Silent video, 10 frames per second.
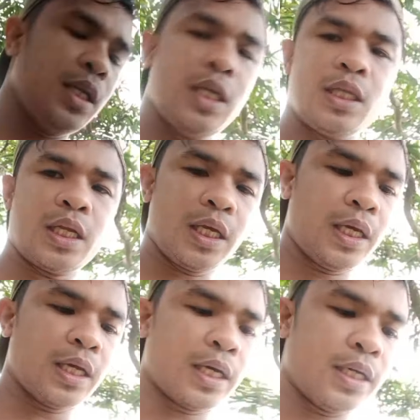D3
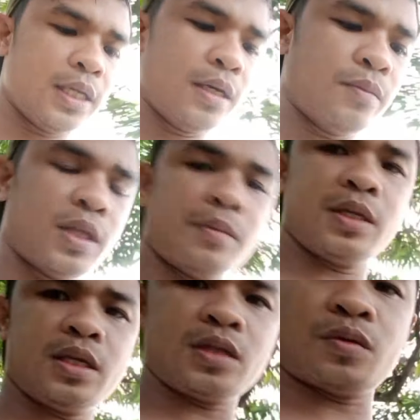and then
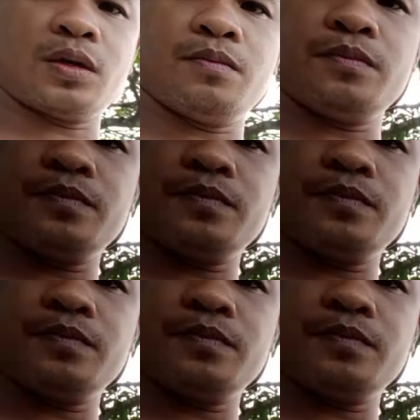vitamin D12.